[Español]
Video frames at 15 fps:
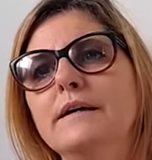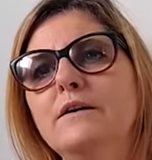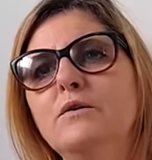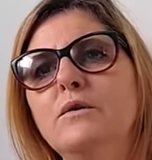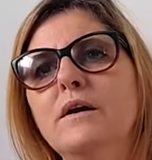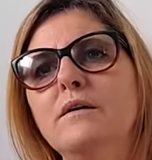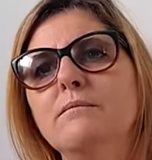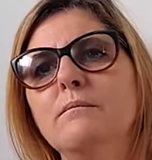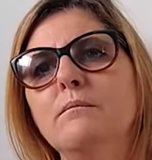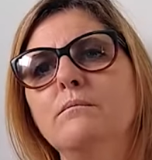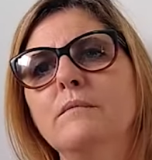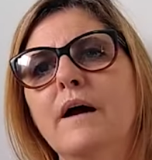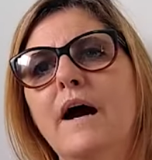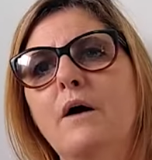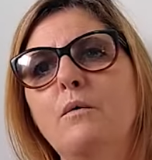y una
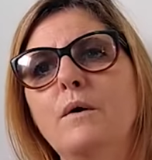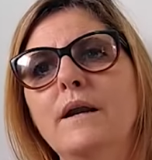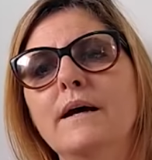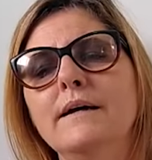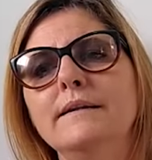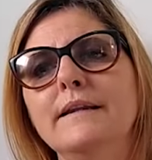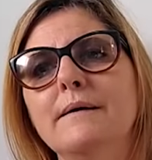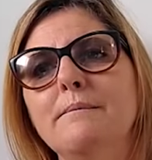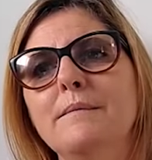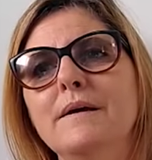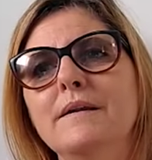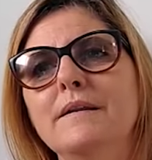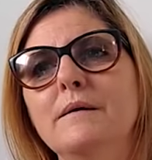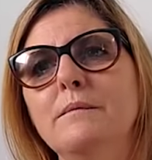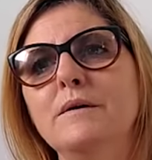aula
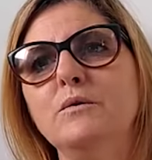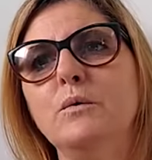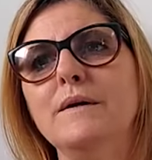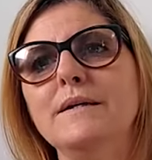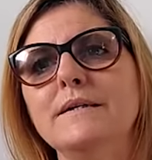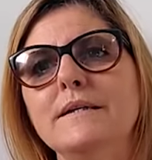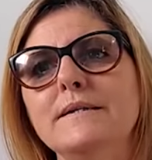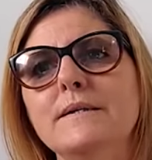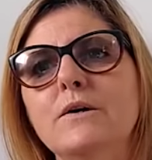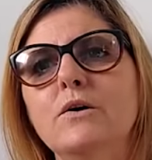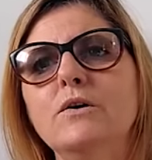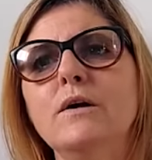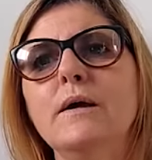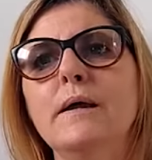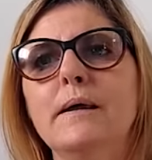también de
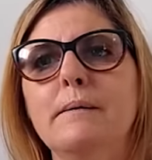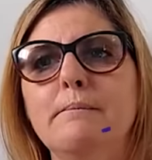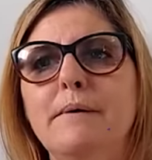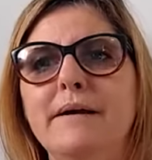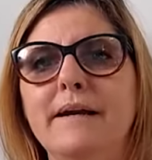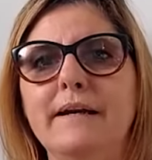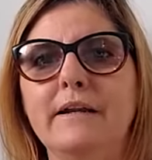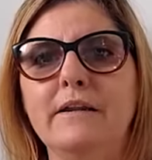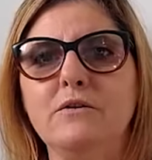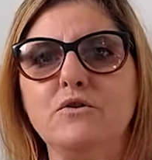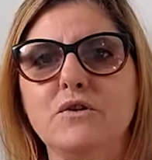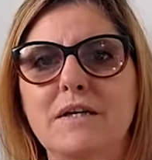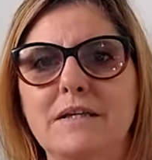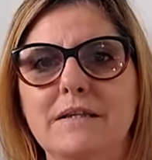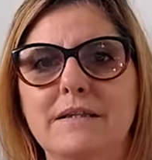virtualización para los
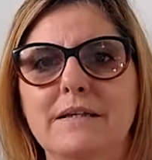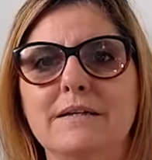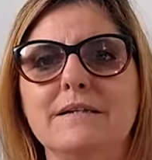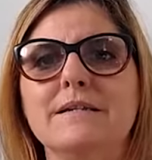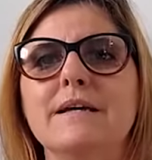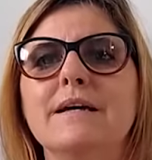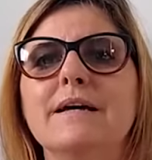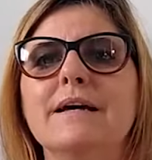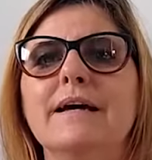docentes